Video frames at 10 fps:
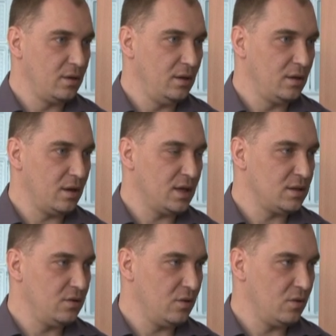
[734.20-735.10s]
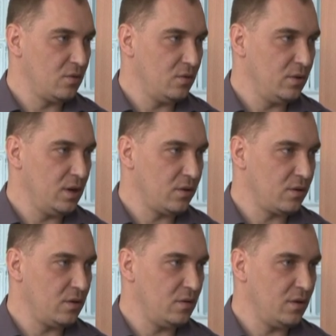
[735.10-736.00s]
kilka razy do roku
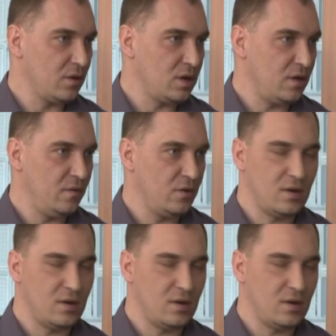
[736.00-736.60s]
jeżdżę do Warszawy,